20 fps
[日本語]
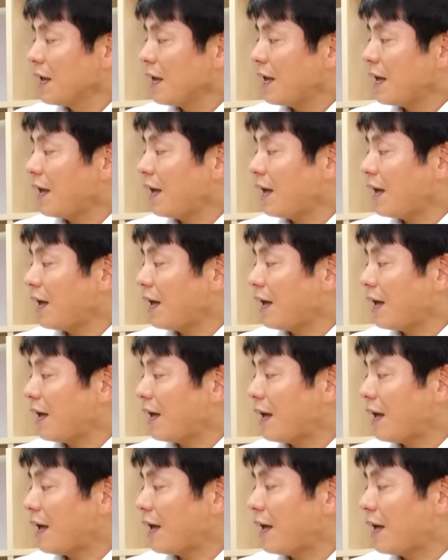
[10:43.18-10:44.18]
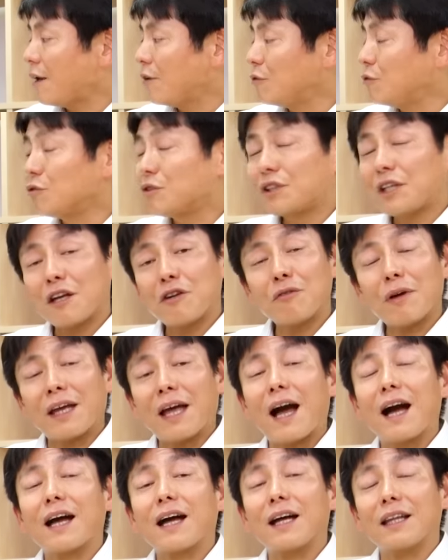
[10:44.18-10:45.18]
えー、売っているのは
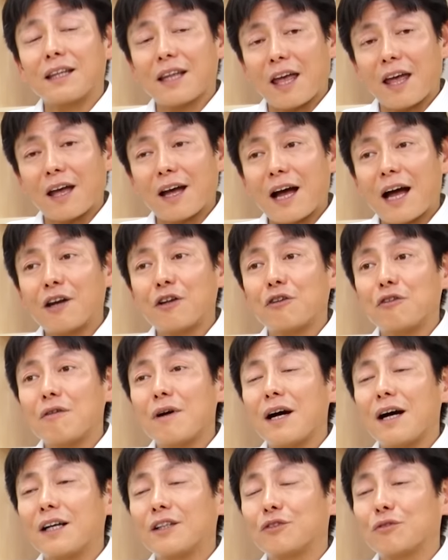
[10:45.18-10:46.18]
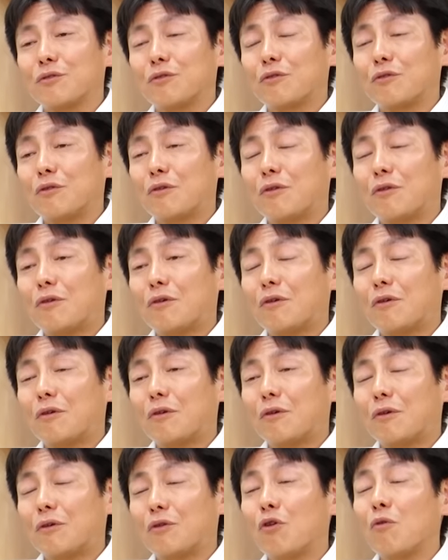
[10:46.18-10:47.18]
百貨店あるいはそ
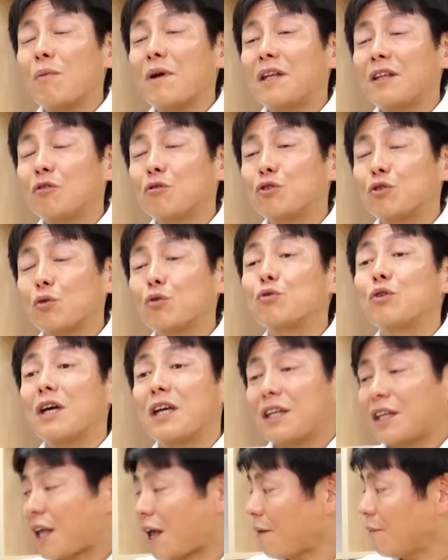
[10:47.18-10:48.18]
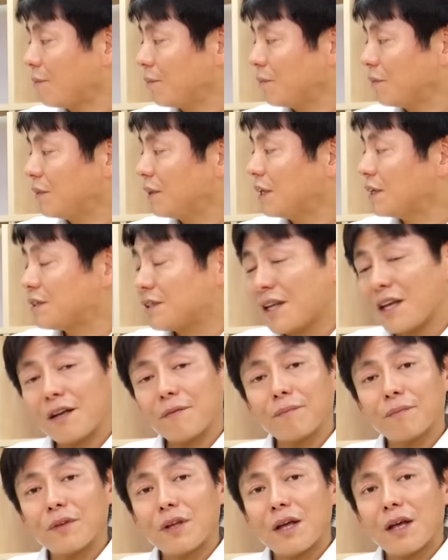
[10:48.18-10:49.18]
の路面の直営店ですね。